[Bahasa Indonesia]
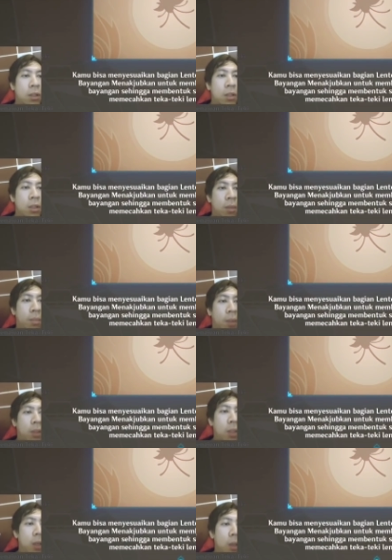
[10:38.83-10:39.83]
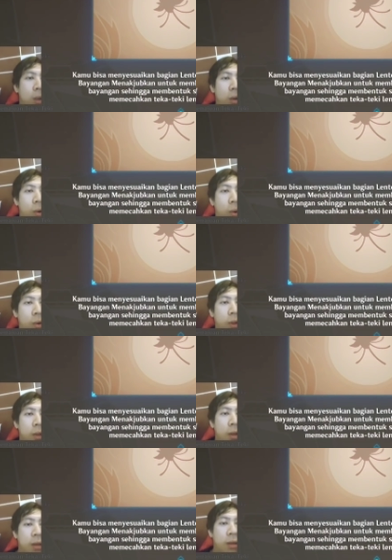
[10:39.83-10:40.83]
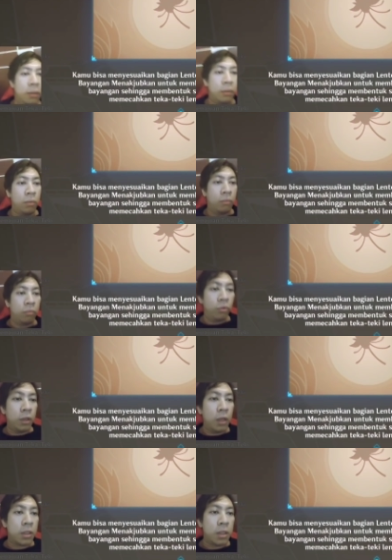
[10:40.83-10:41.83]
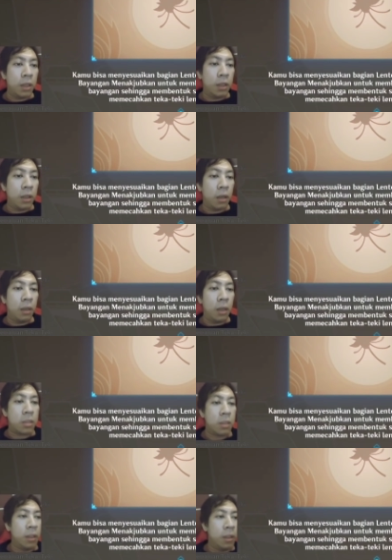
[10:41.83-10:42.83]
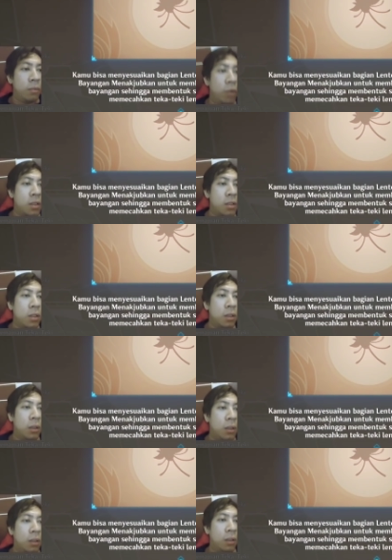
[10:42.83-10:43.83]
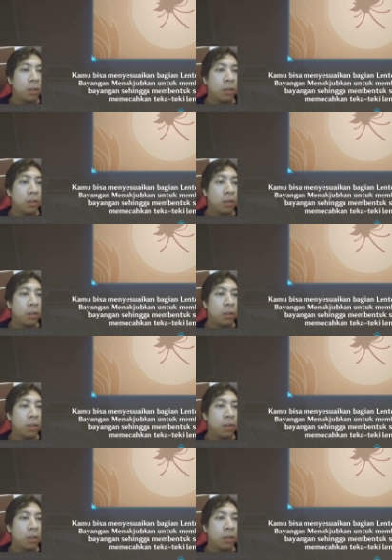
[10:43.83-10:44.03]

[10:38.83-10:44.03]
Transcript: dulu teka-tekinya apa nih. Oh, kita Oh, ini gelas lili ya. Gelas lili bukan sih?